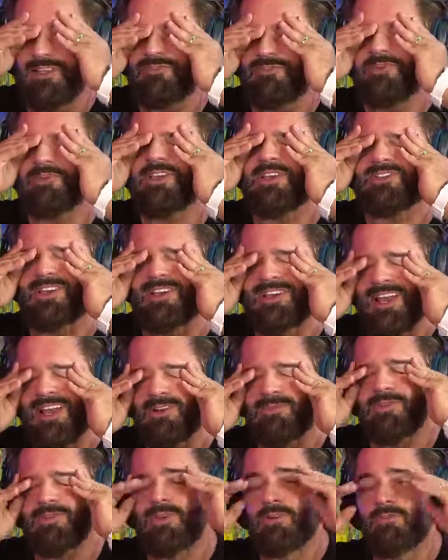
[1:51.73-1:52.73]
Vamos deixar
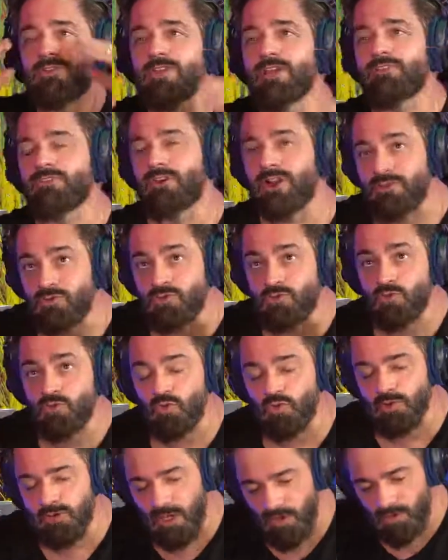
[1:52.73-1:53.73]
claro. Eu vou ter que falar isso
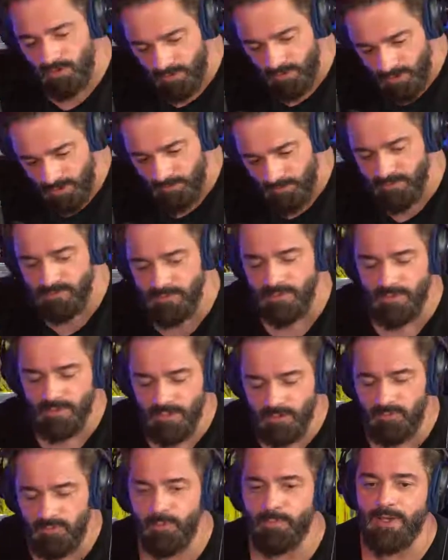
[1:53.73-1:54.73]
toda hora, porque
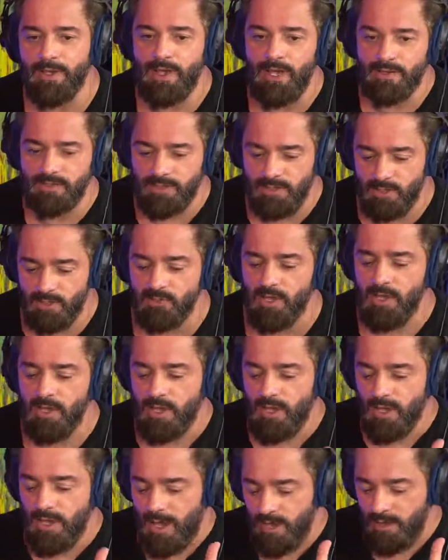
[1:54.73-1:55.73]
senão vão pegar trecho.
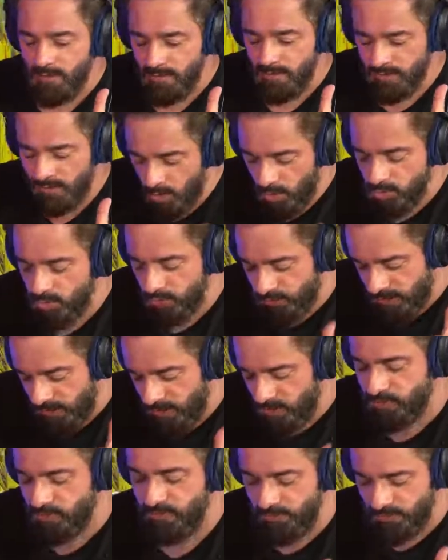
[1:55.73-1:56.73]
Não tô
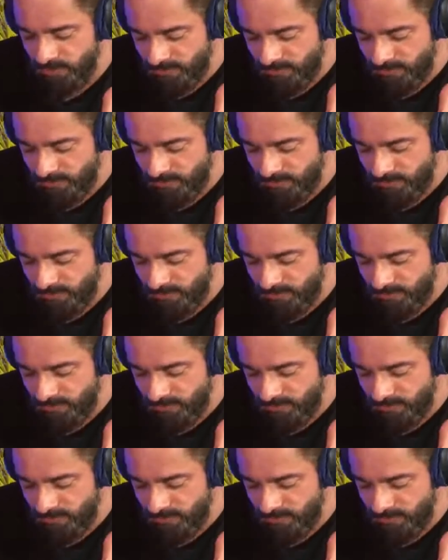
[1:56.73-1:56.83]
falando que foi